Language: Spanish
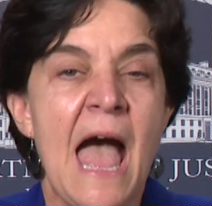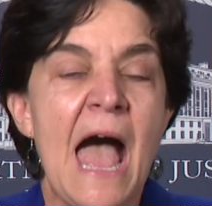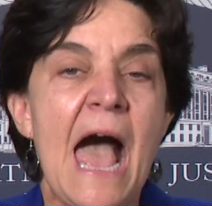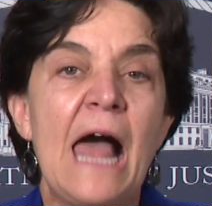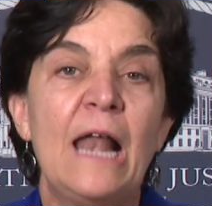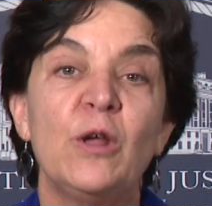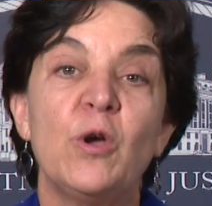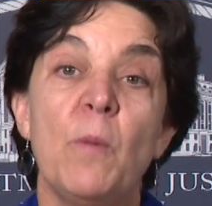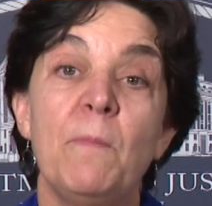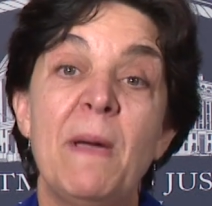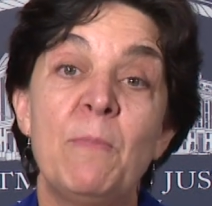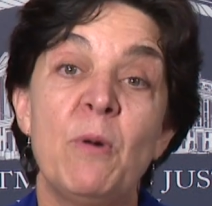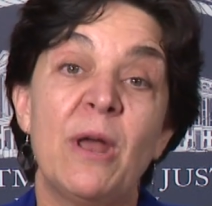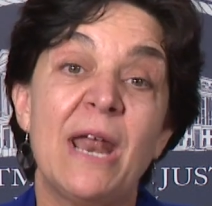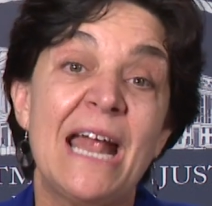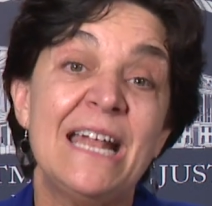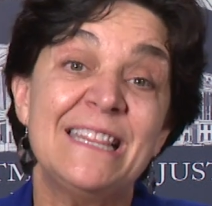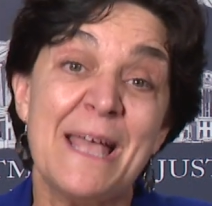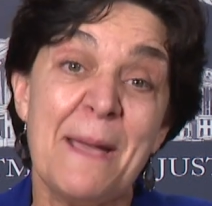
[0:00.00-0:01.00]
Al
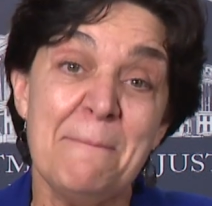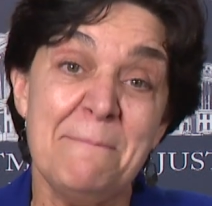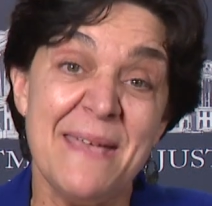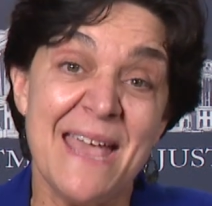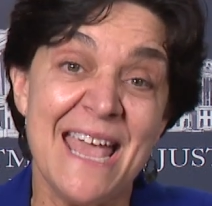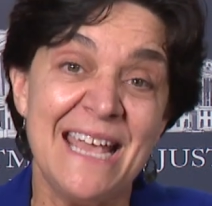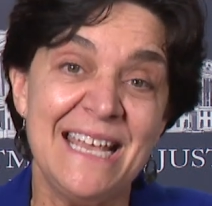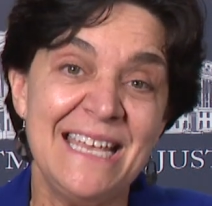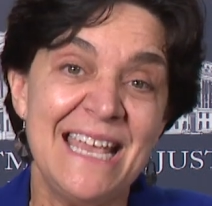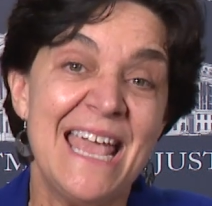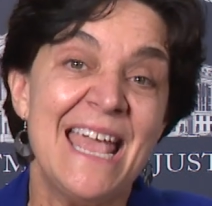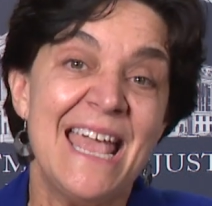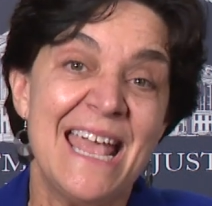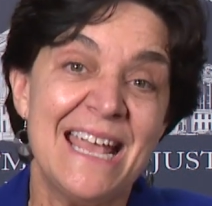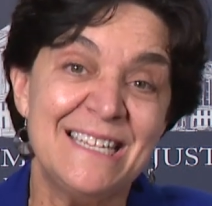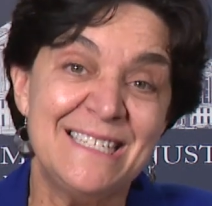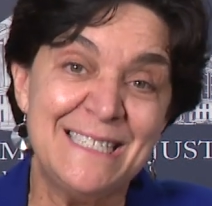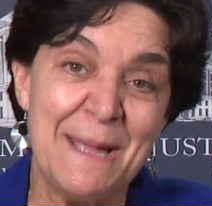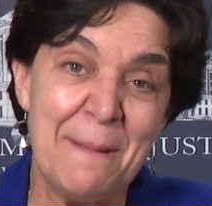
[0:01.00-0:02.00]
conmemorar también
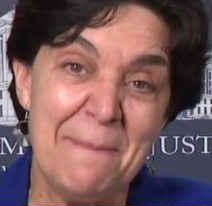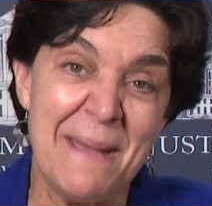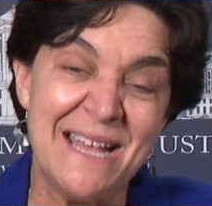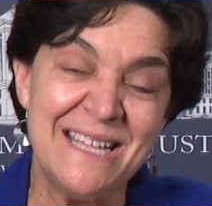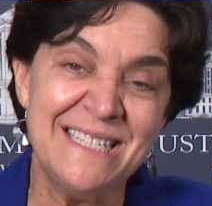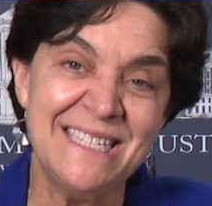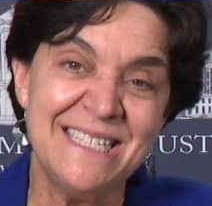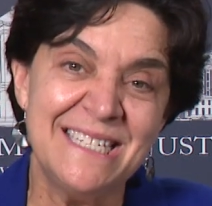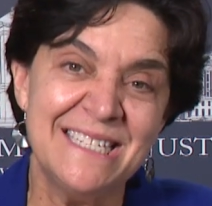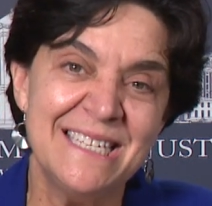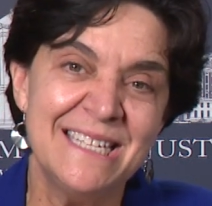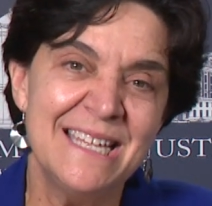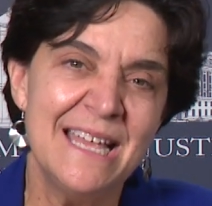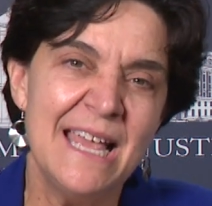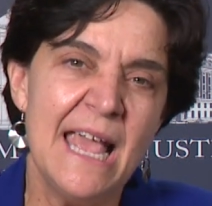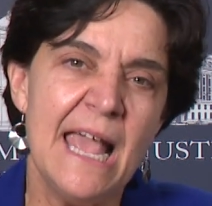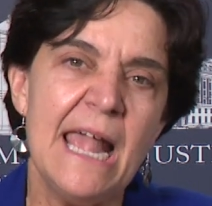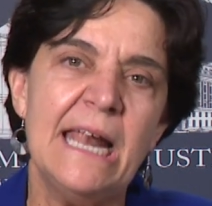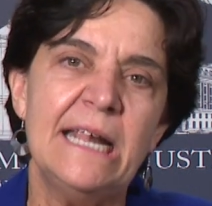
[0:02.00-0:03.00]
este mes
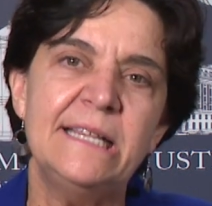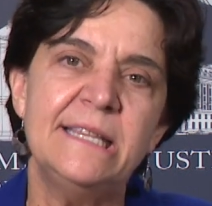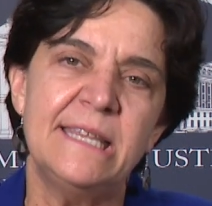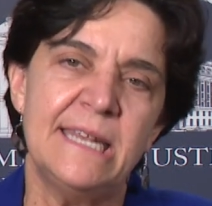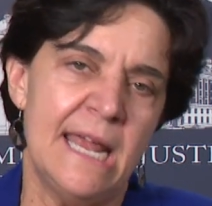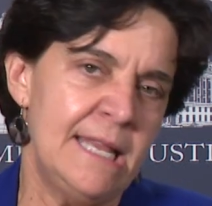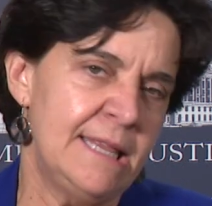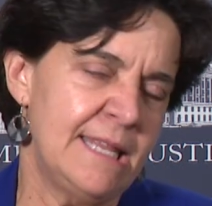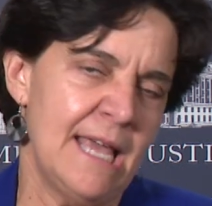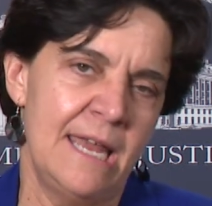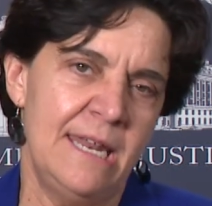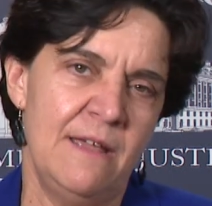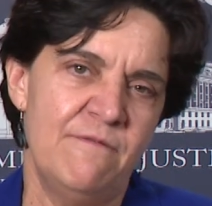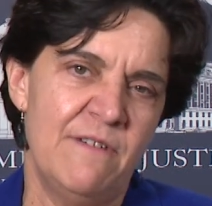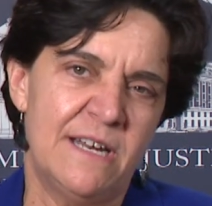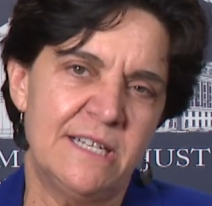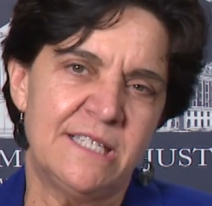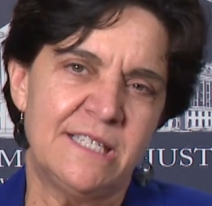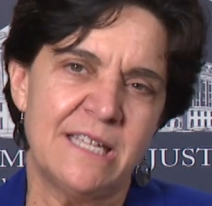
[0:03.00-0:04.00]
el 30
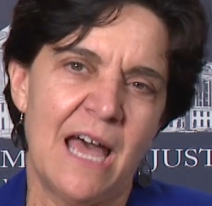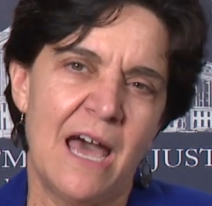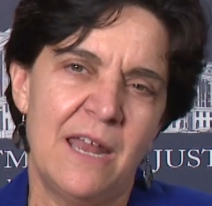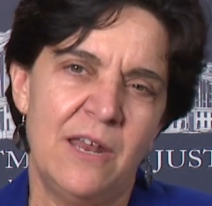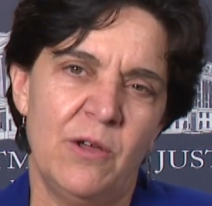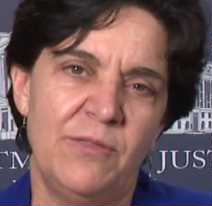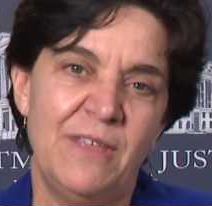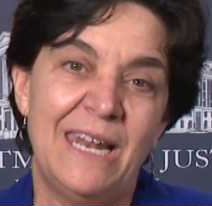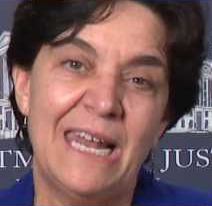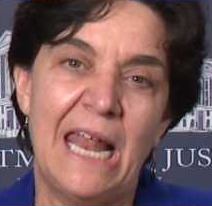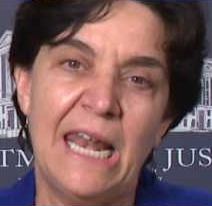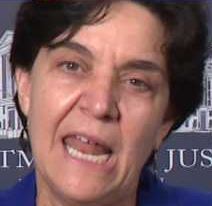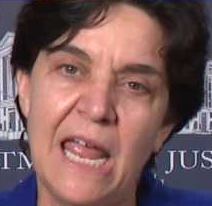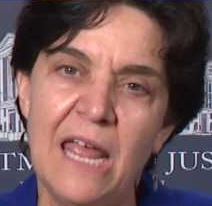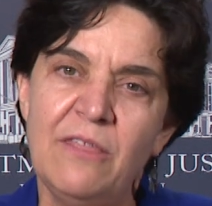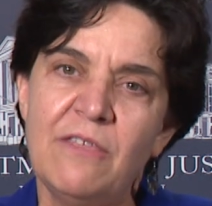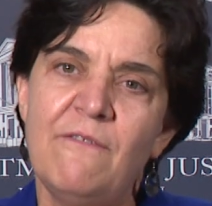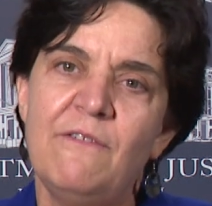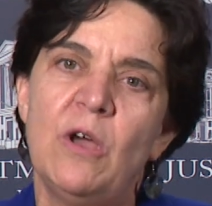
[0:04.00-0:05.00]
aniversario de la
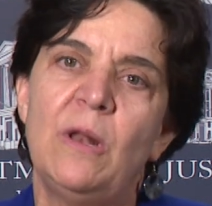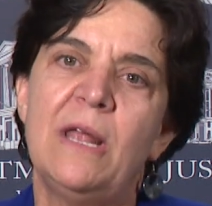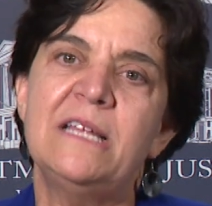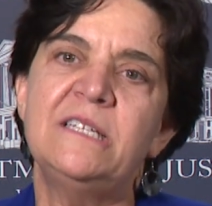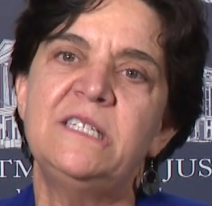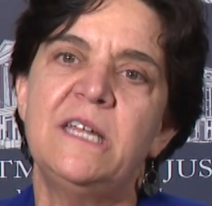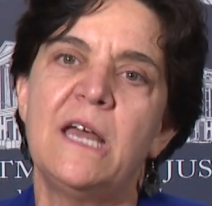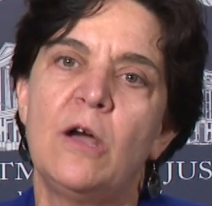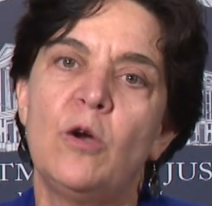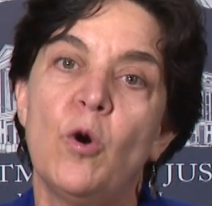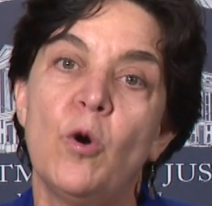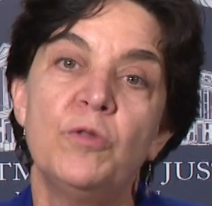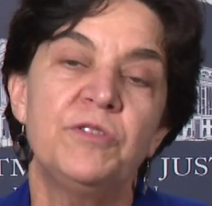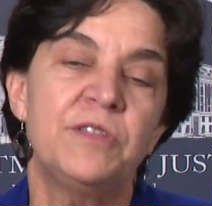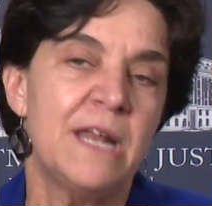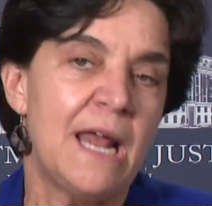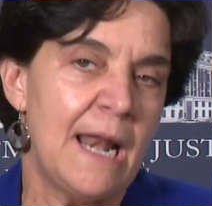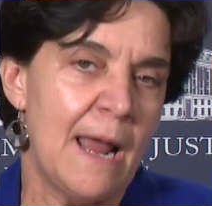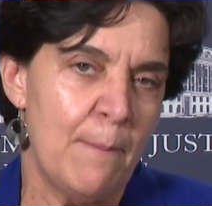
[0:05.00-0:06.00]
Ley de Violencia
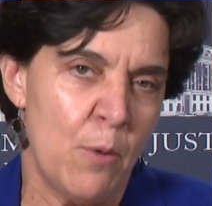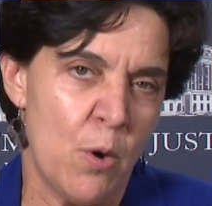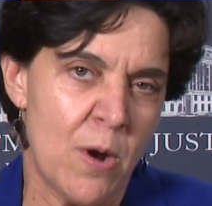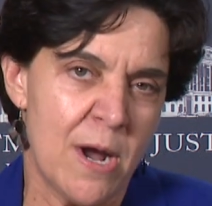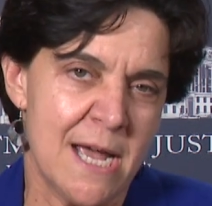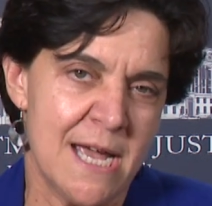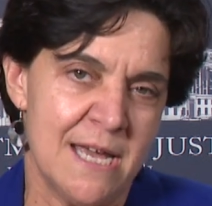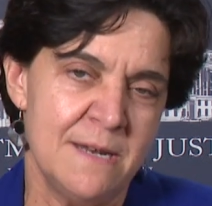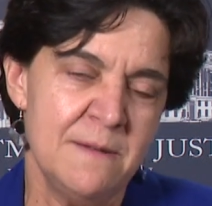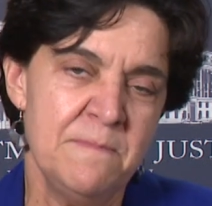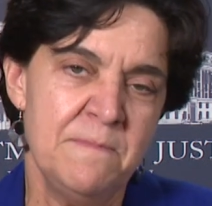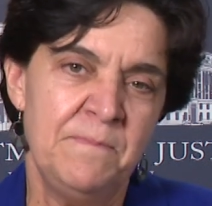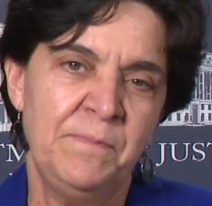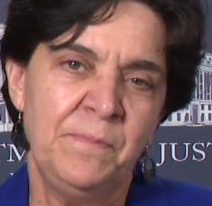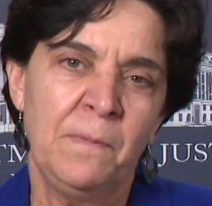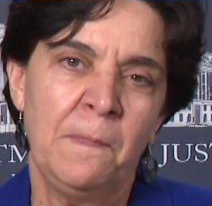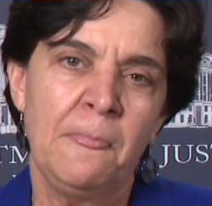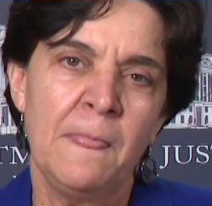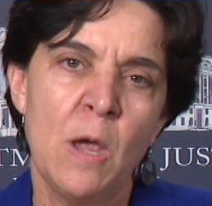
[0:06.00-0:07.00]
contra la Mujer,
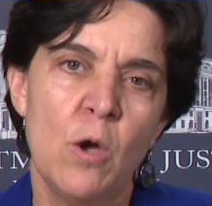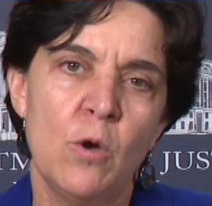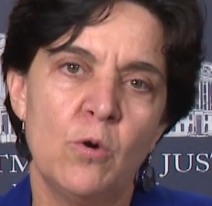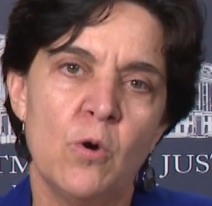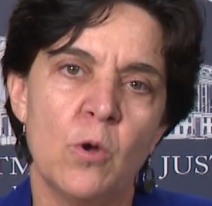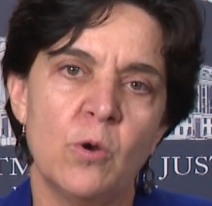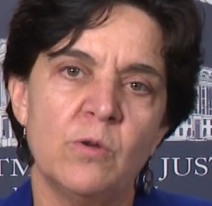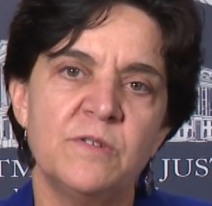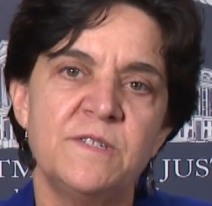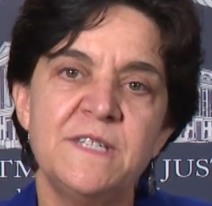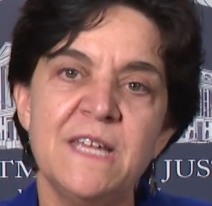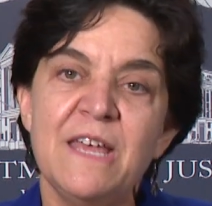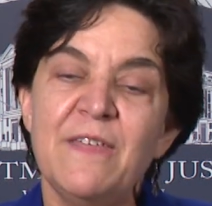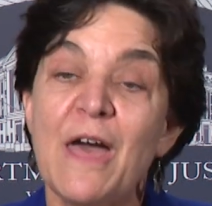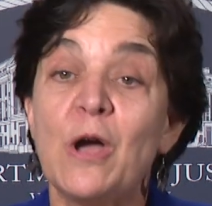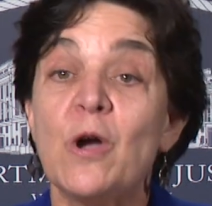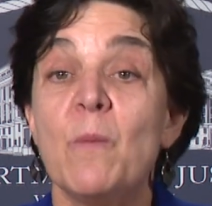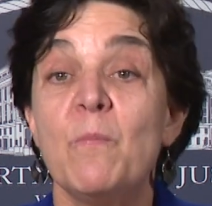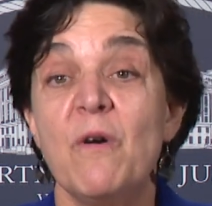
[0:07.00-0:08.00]

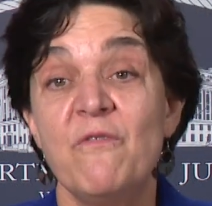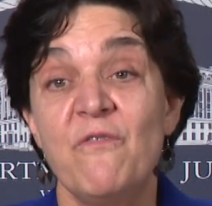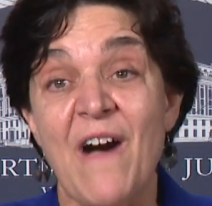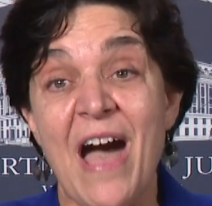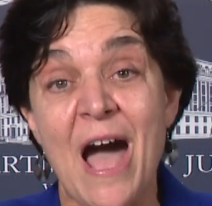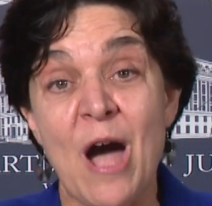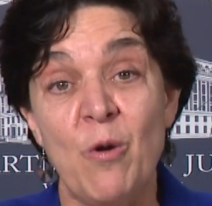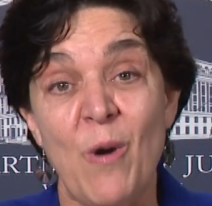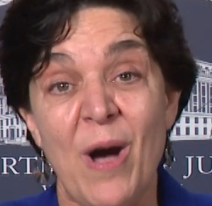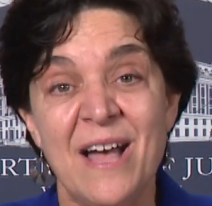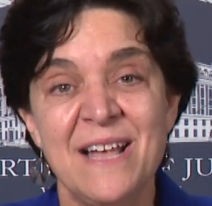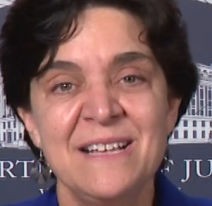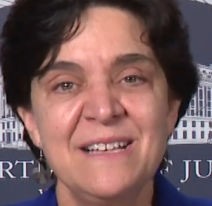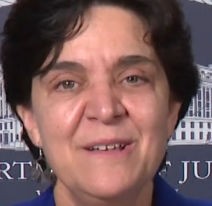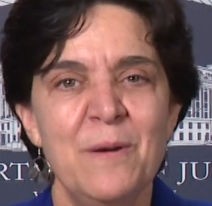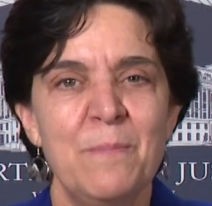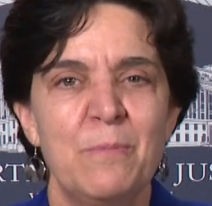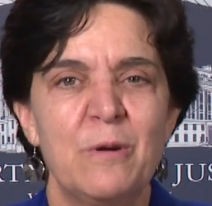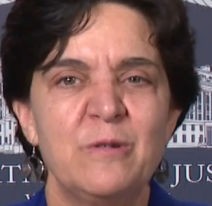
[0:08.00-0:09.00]
conocida como VAWA
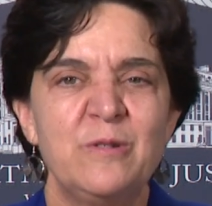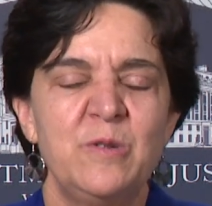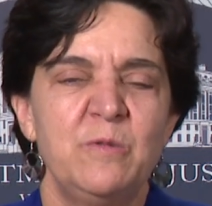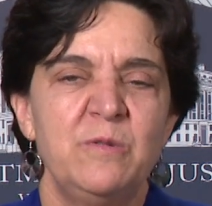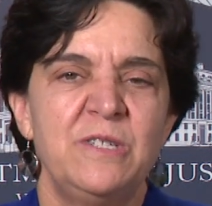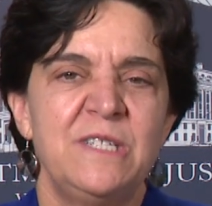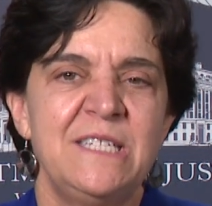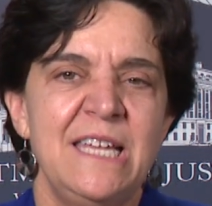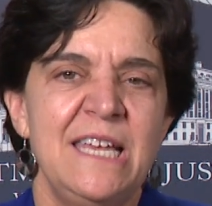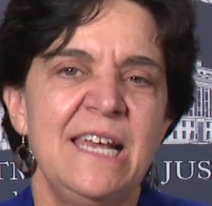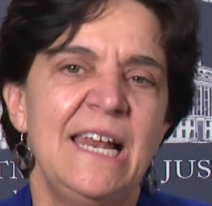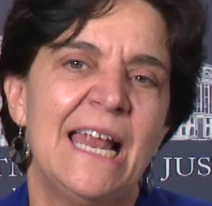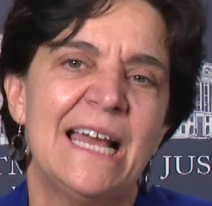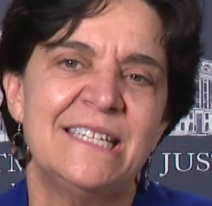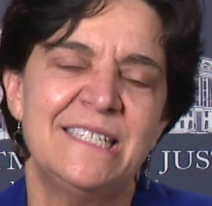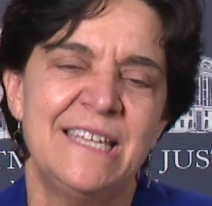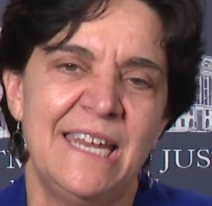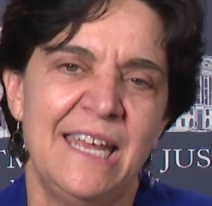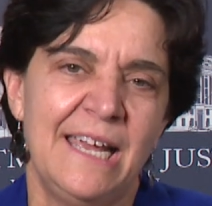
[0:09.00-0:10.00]
por sus
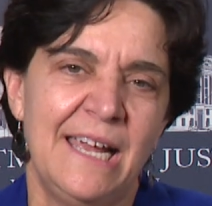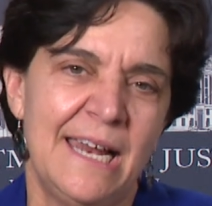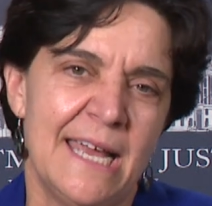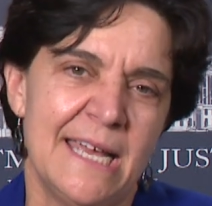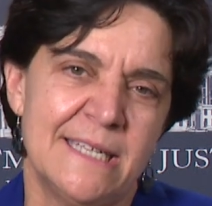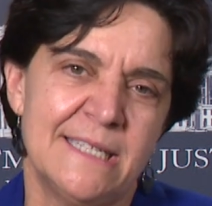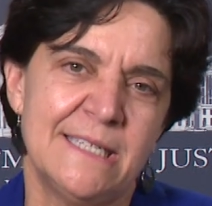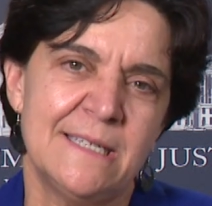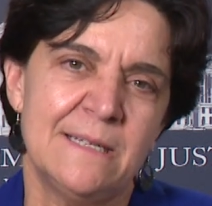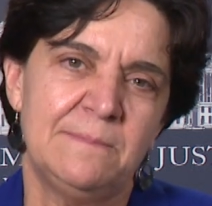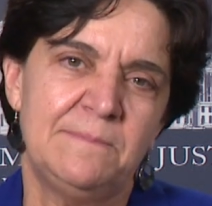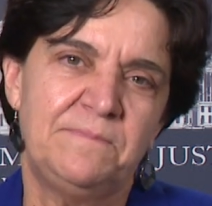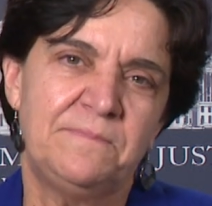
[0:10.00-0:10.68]
siglas en inglés,